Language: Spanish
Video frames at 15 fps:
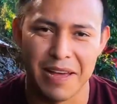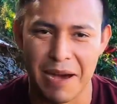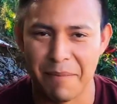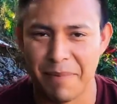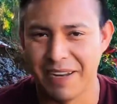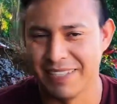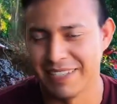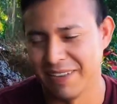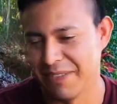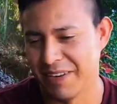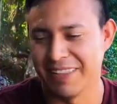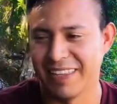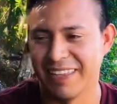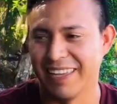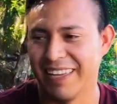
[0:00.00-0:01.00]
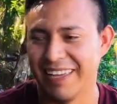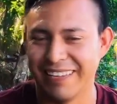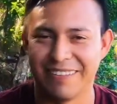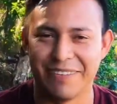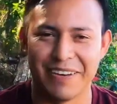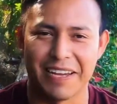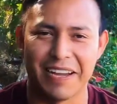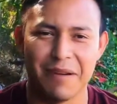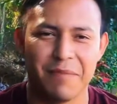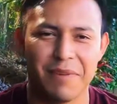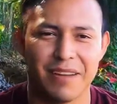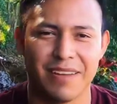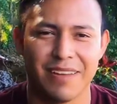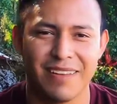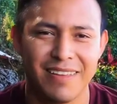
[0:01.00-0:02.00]
aparecer frente este, a una
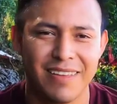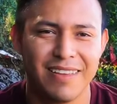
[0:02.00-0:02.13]
cámara.